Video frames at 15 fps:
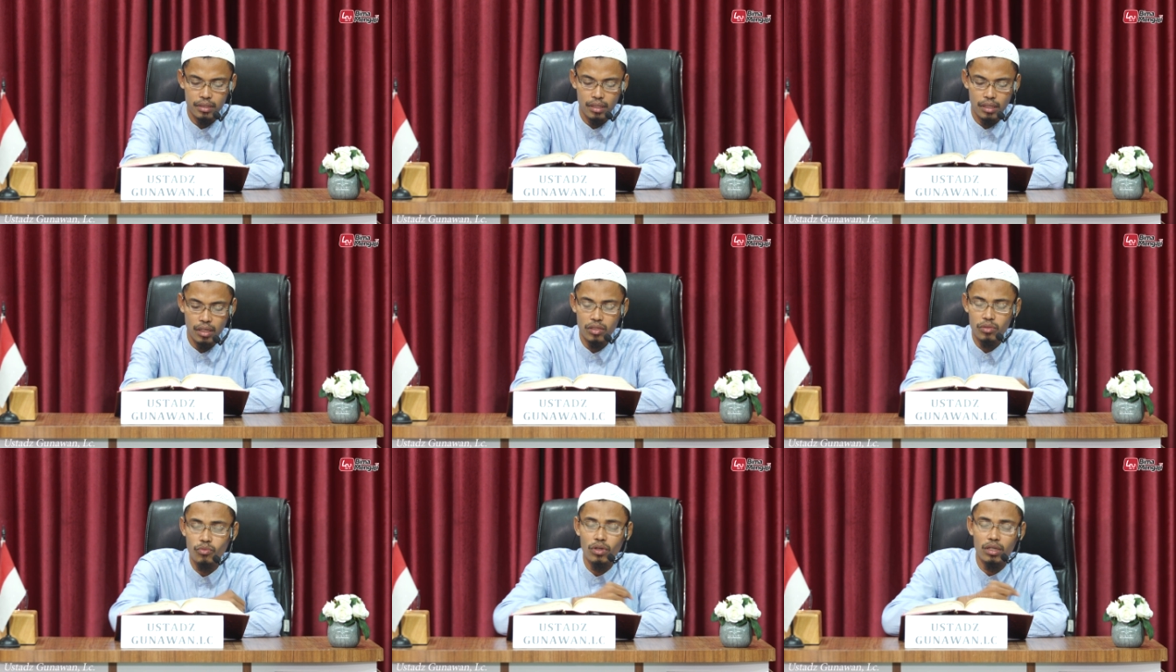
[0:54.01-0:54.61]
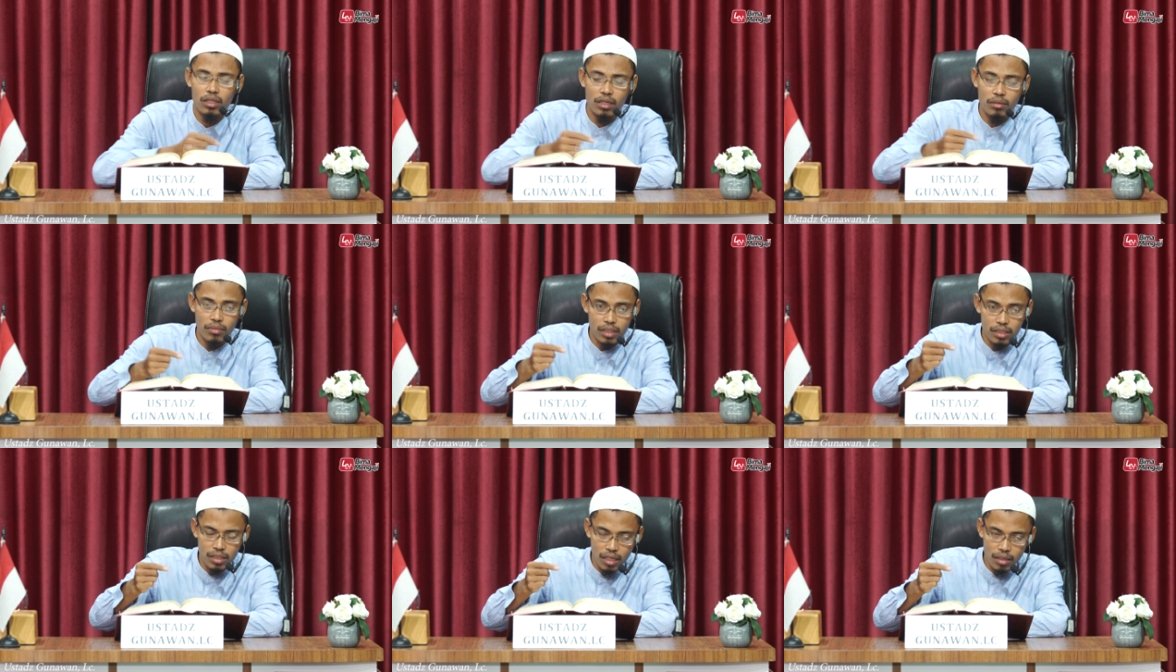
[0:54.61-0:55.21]
ini semua adalah
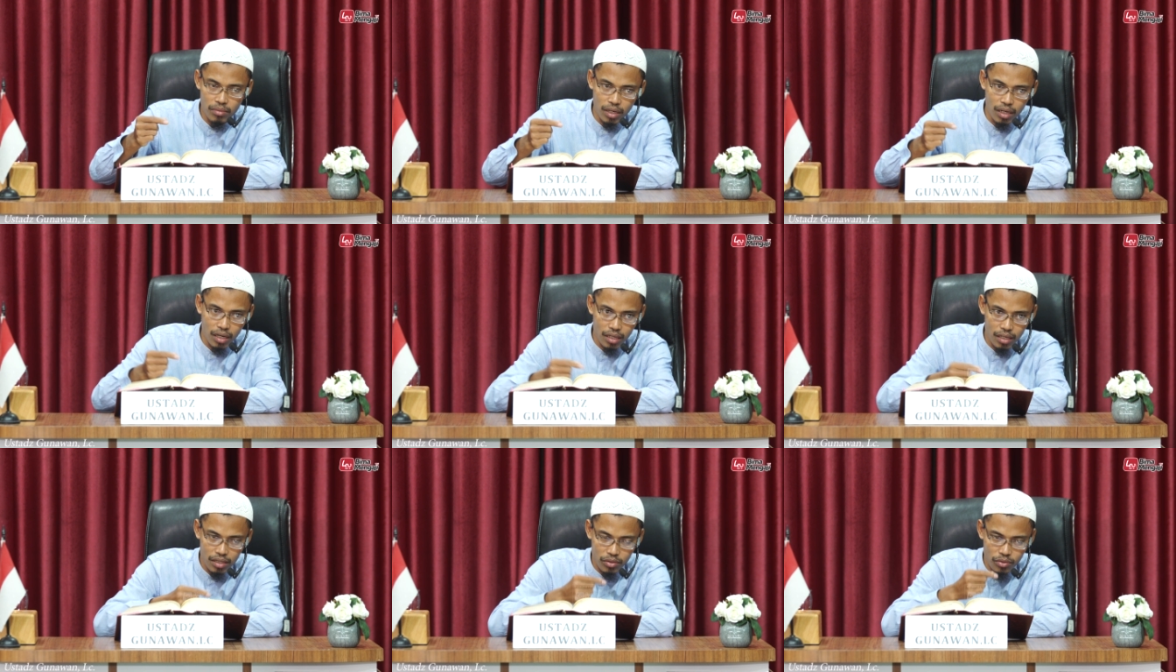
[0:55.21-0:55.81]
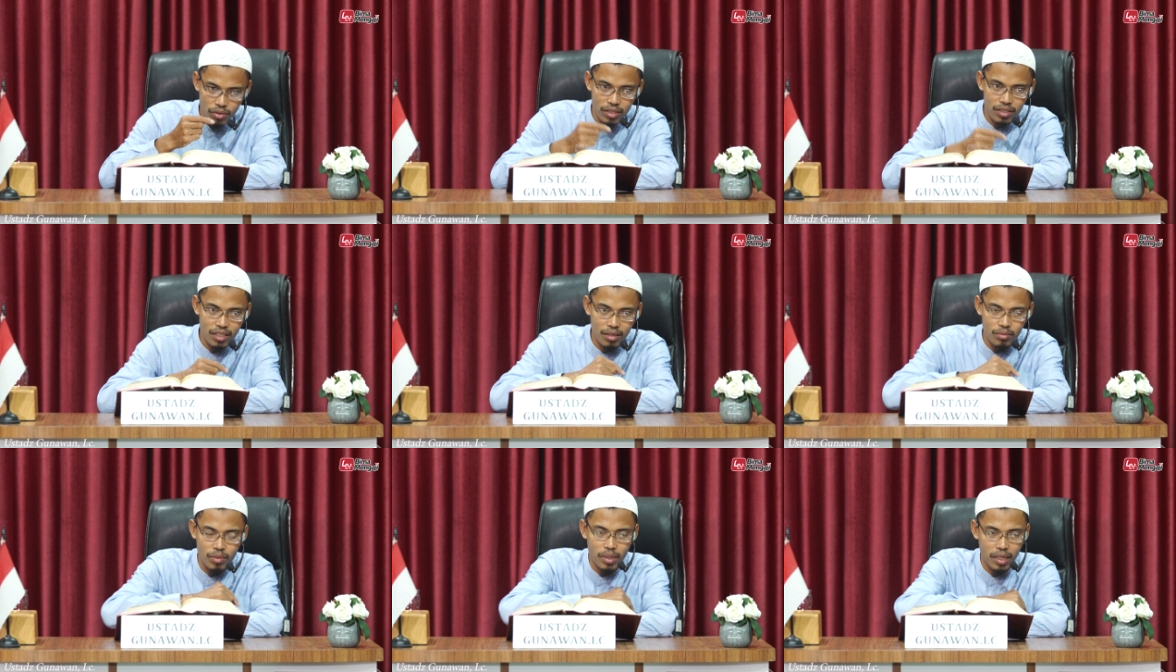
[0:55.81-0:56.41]
masih dalam rangkaian
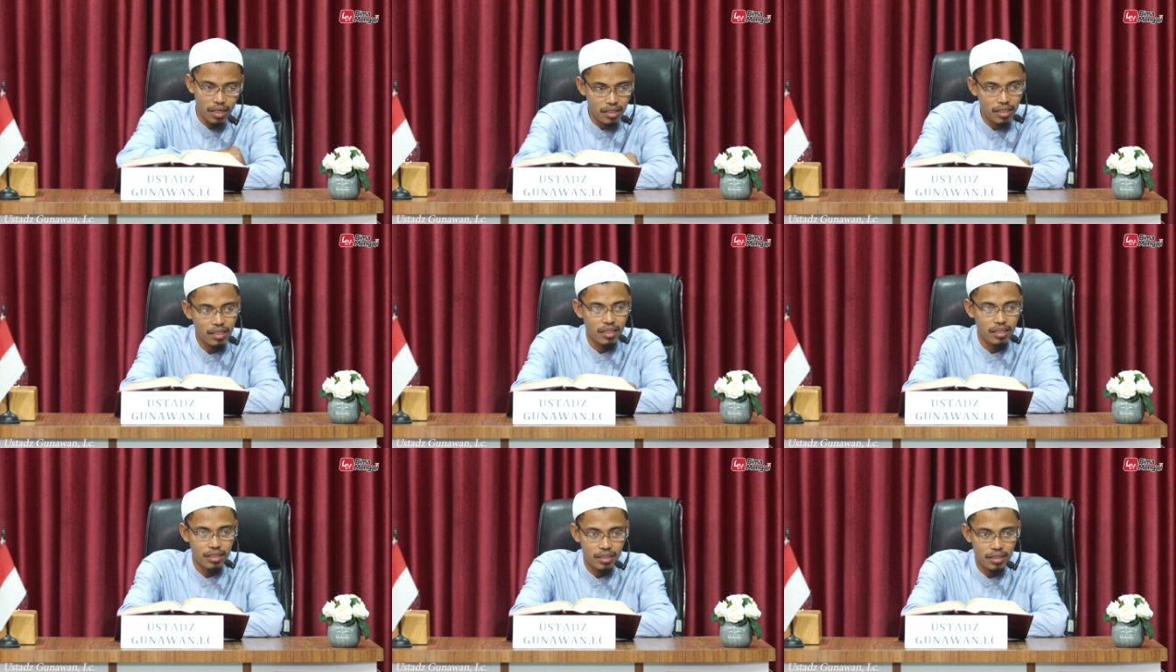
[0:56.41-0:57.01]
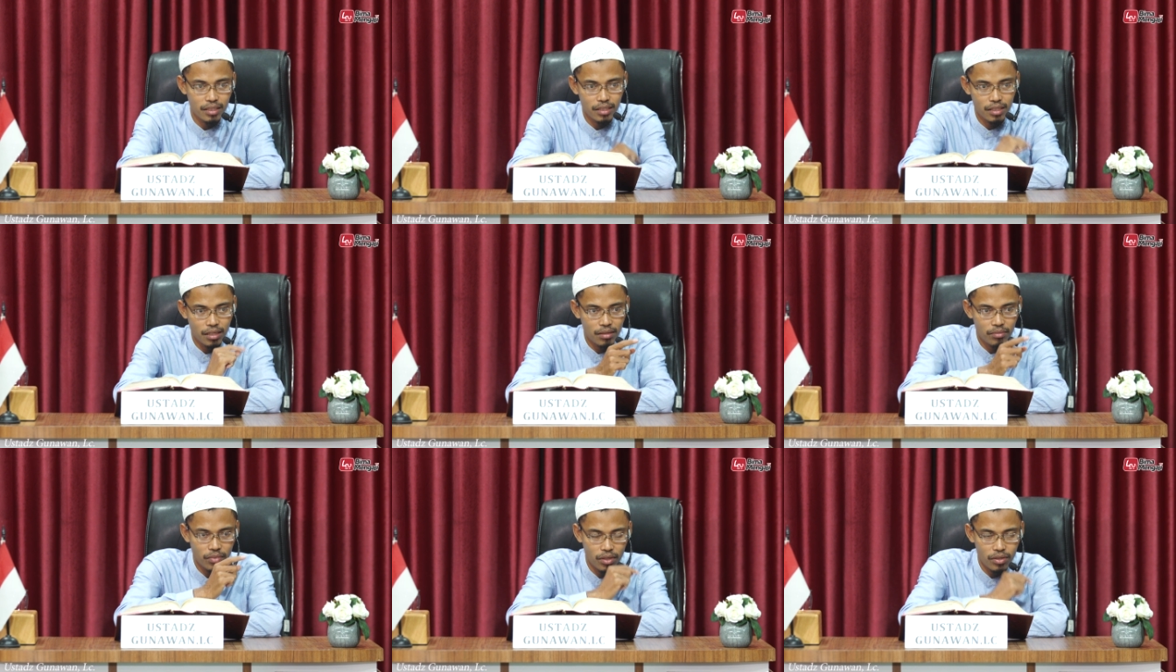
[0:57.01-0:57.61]
tulisan Abu Bakar tadi
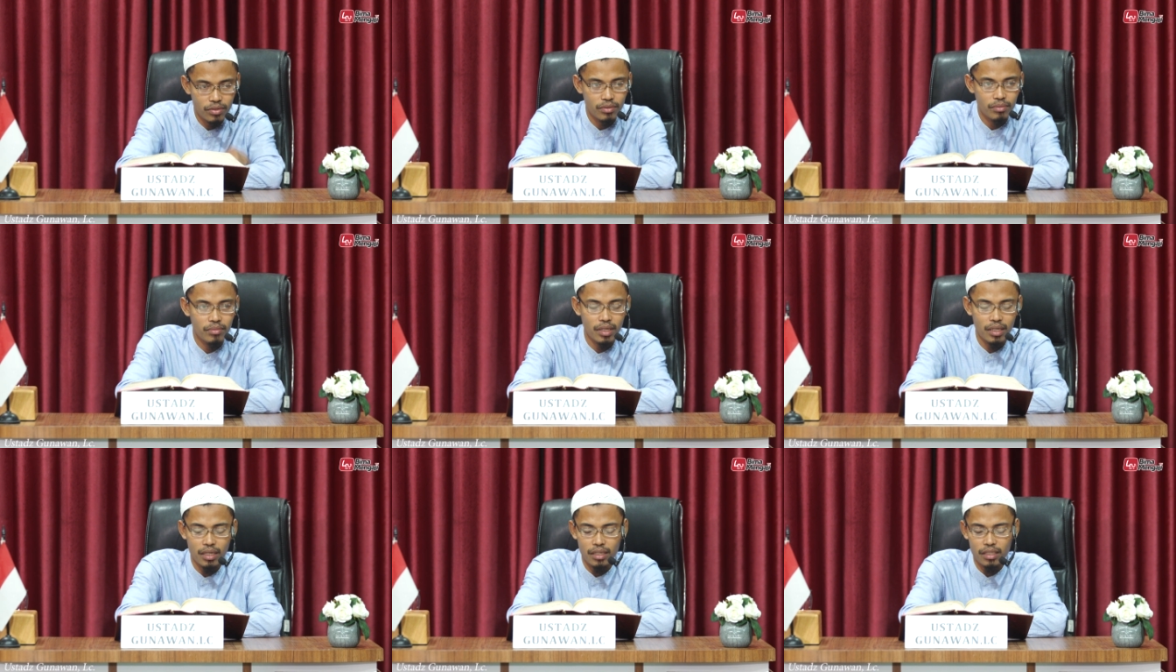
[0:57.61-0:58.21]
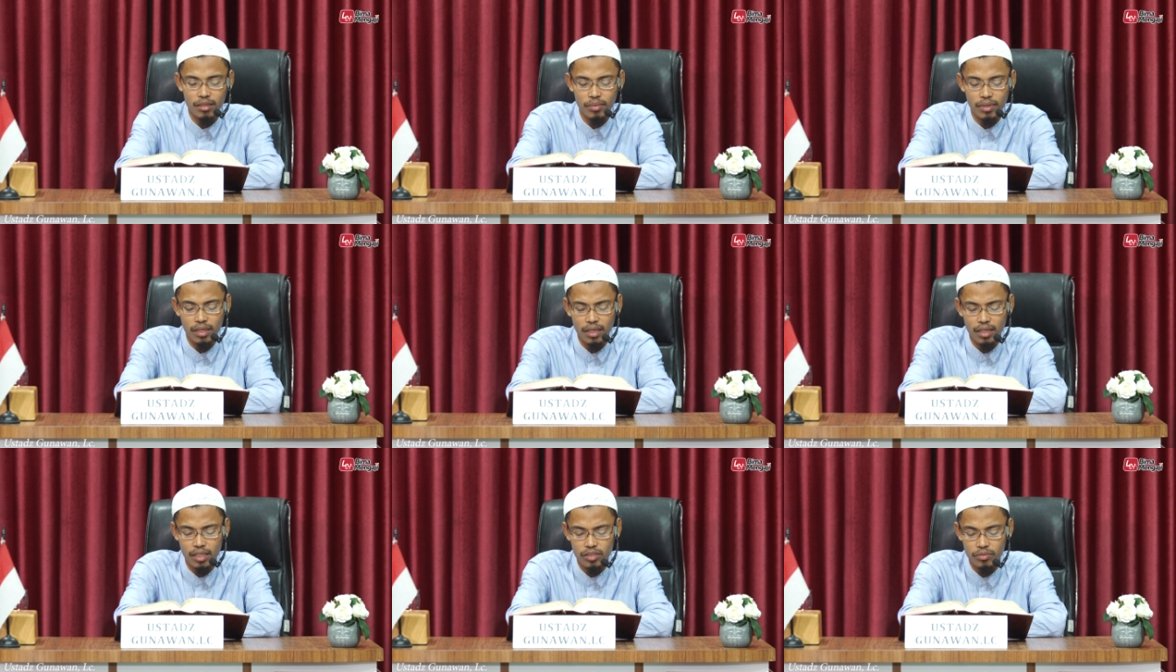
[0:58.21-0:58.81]
yang beliau berikan
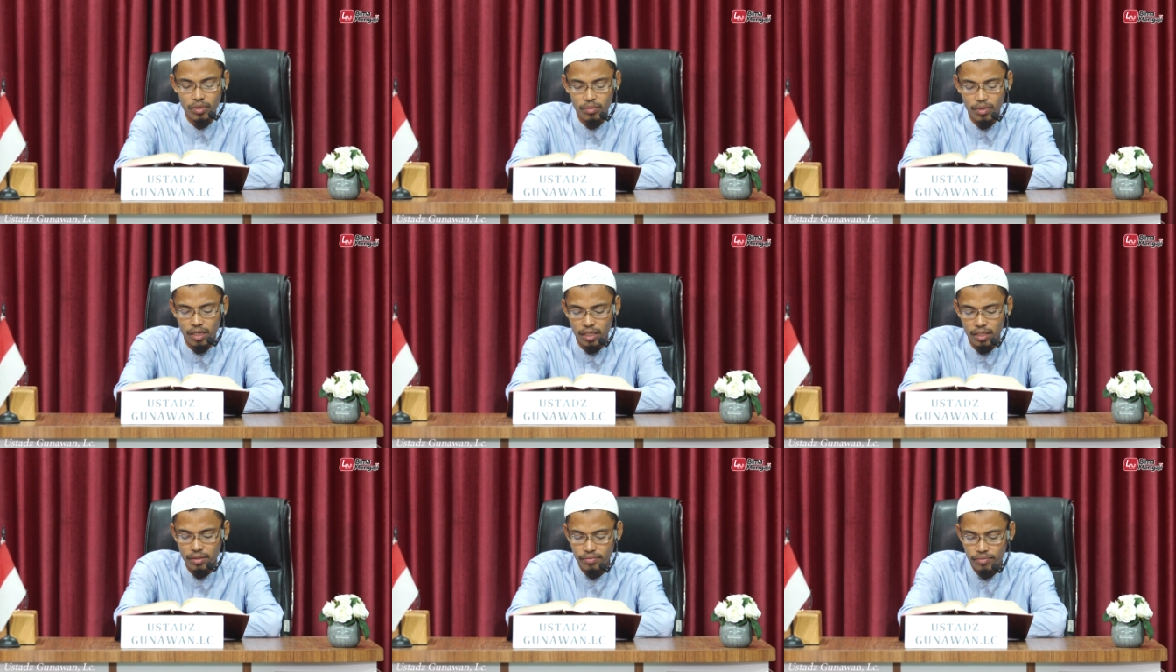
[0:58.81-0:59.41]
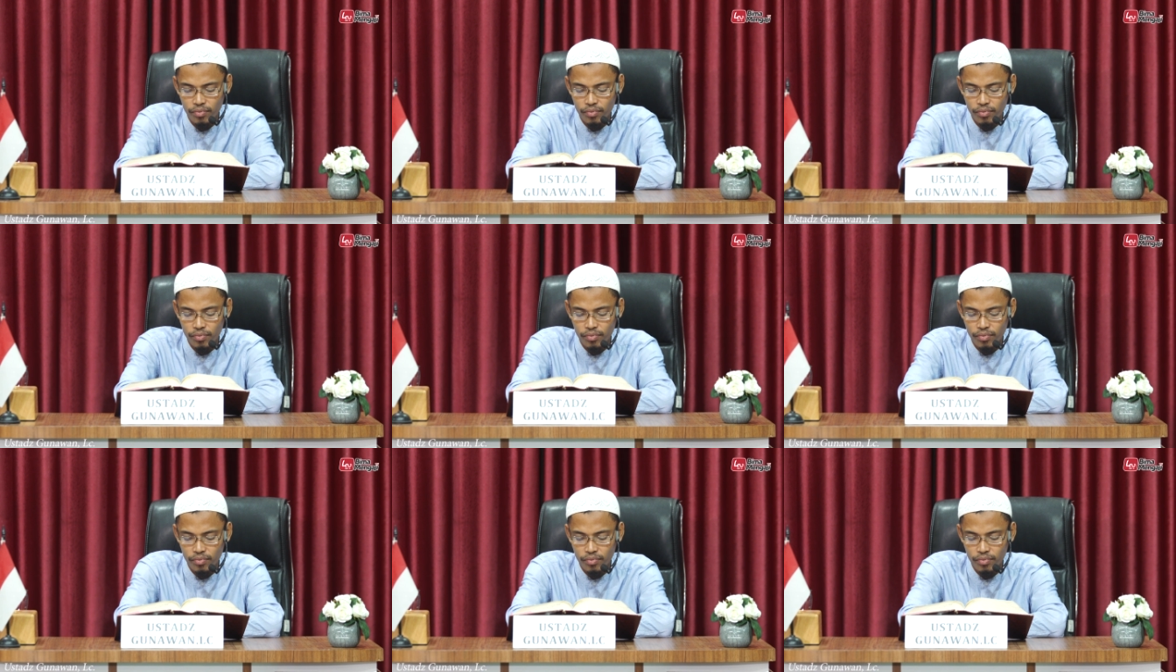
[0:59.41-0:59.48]
kepada Anas bin Malik.